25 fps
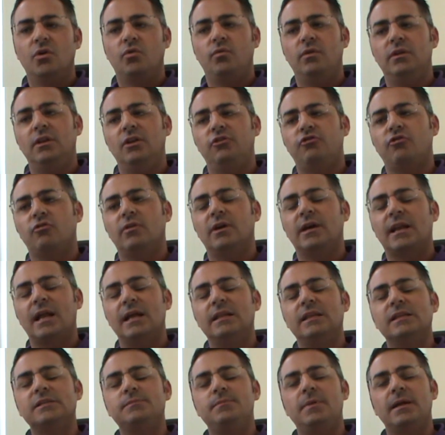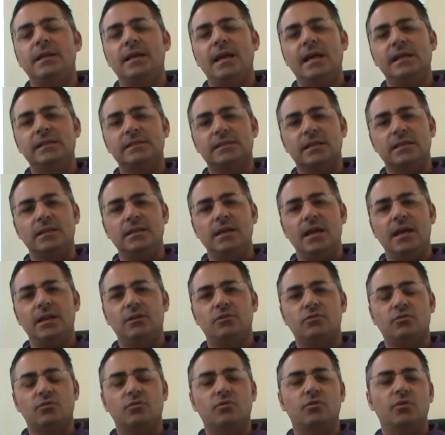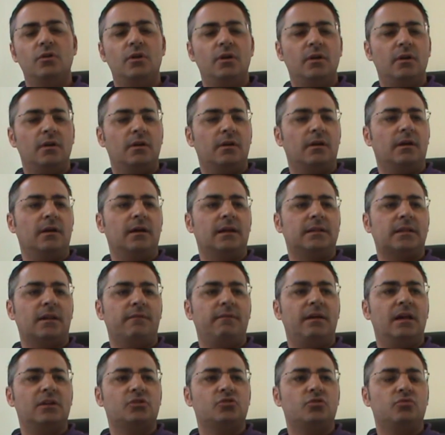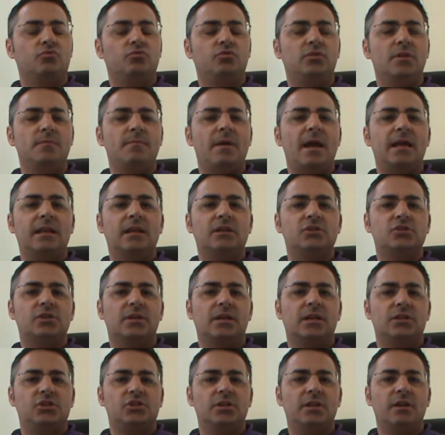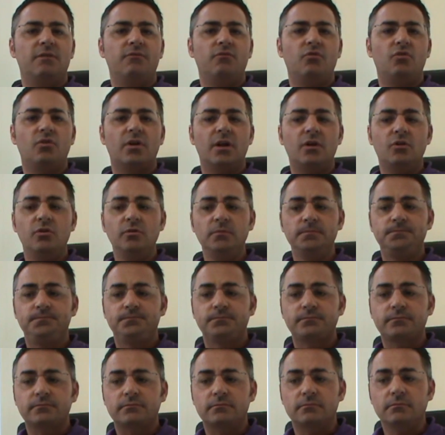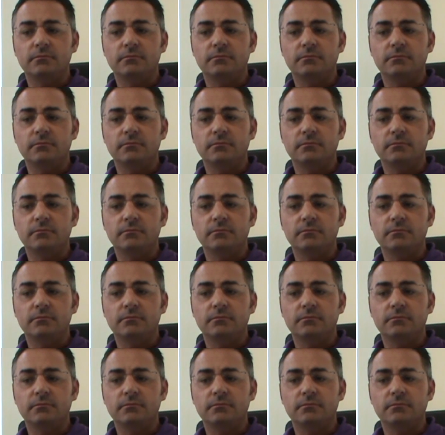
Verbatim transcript: quindi c'è una grande esperienza dietro eh, attraverso tutti i manager che ci lavorano